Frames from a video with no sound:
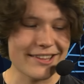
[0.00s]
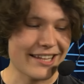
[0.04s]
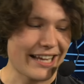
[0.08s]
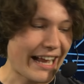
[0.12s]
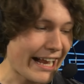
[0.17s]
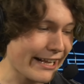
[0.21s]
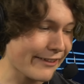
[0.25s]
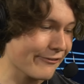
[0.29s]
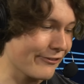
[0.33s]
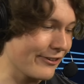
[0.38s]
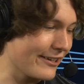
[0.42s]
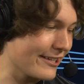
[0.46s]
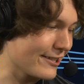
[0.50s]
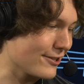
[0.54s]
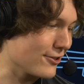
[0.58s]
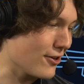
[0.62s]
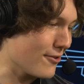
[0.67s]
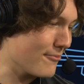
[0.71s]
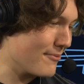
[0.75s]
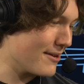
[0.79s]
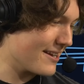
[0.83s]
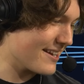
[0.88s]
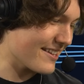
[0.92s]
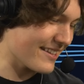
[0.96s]
zeigt, finde ich,
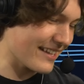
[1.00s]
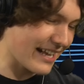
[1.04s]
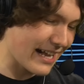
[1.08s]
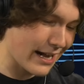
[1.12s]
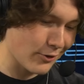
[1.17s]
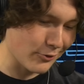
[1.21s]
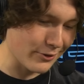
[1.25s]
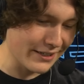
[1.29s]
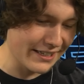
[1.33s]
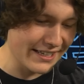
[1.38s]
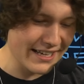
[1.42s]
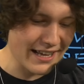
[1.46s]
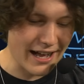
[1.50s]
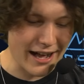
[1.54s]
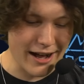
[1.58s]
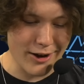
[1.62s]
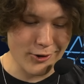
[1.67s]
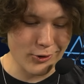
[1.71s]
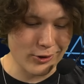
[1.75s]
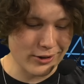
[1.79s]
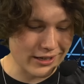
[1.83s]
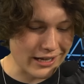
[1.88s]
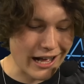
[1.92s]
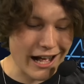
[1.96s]
nochmal, dass Aguin
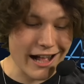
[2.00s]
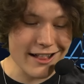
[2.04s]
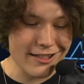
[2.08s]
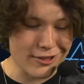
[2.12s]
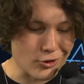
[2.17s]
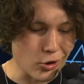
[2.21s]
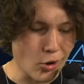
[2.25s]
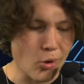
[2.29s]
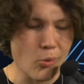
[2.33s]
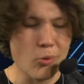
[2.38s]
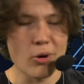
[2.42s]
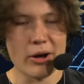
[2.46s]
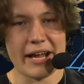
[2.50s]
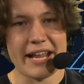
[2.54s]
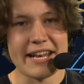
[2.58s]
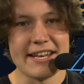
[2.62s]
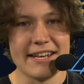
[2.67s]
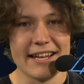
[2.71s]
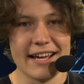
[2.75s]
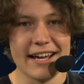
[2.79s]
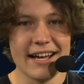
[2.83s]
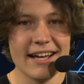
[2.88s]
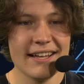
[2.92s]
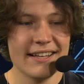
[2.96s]
auch als
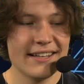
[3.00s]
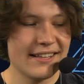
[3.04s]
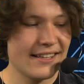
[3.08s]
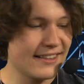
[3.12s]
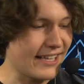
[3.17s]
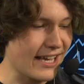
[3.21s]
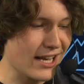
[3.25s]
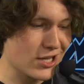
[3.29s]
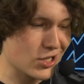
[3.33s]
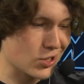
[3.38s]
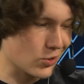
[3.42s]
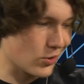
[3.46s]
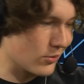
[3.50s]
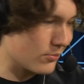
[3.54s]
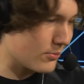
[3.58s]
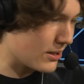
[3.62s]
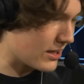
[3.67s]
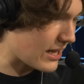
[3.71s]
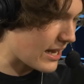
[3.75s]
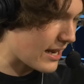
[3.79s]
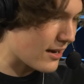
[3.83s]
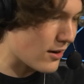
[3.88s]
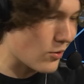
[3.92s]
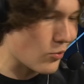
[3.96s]
Turborentner der schon
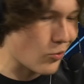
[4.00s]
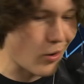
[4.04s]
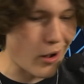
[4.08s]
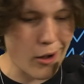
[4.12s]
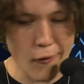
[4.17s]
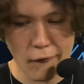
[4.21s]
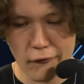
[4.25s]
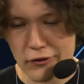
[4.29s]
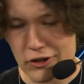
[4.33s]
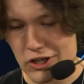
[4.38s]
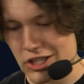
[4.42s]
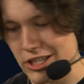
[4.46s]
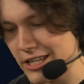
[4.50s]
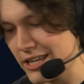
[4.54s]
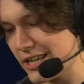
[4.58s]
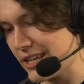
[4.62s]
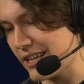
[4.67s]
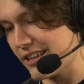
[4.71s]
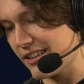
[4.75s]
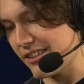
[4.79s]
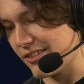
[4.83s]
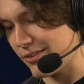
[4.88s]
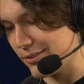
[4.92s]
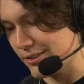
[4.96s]
mit NNO
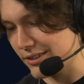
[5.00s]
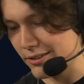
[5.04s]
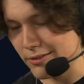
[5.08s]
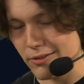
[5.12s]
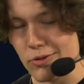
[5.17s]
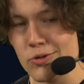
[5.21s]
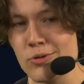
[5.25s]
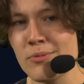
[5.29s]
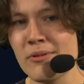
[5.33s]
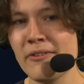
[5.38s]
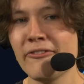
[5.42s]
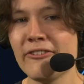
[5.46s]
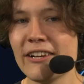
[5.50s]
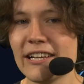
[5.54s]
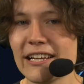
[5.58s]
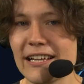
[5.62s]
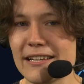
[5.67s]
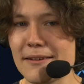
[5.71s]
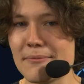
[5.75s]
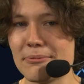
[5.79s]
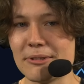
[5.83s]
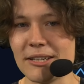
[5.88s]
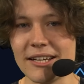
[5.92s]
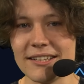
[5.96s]
aufgestiegen ist und, dann übel viel
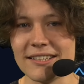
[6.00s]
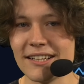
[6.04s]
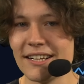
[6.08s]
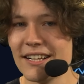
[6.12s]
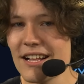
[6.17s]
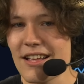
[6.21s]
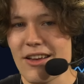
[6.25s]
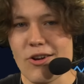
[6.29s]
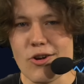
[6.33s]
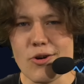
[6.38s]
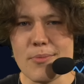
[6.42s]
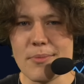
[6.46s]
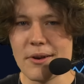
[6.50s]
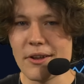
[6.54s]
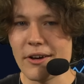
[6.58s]
erlebt hat, immer